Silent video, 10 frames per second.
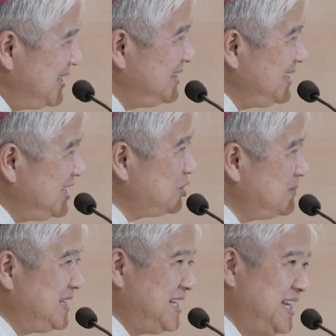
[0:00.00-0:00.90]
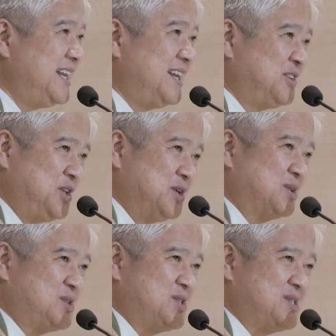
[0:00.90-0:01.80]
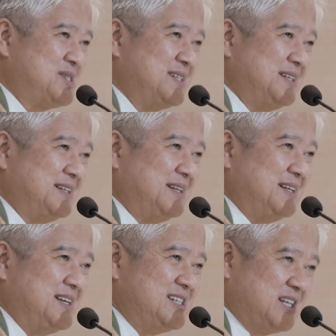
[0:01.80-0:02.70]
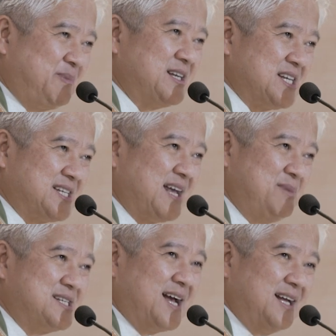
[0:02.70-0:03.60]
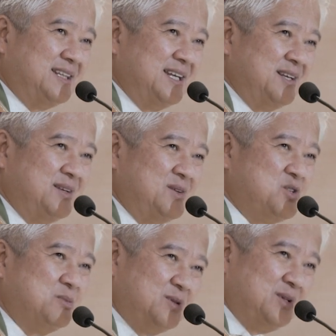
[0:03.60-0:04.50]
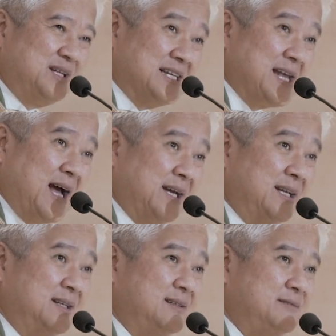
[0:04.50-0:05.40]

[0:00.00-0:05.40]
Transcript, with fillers: hindi tumitigil ang Diyos sa pagsasabi sa ating sumunod ka sa akin.